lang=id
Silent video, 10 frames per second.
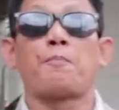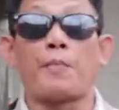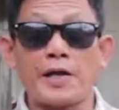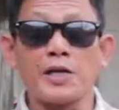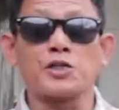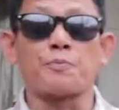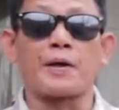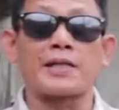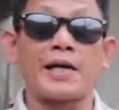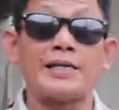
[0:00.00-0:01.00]
Pada
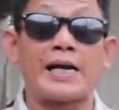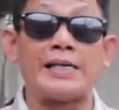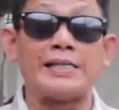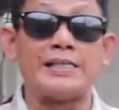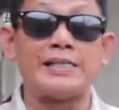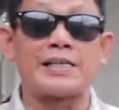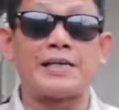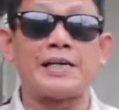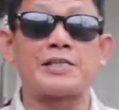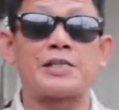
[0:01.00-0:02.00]
kesempatan kali ini
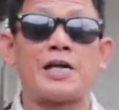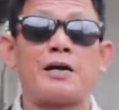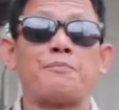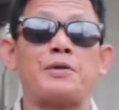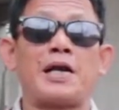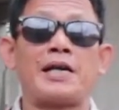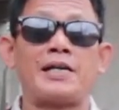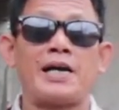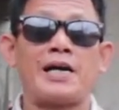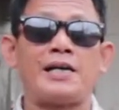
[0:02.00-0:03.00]
saya sedang
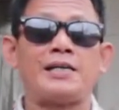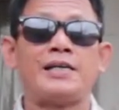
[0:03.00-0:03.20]
berada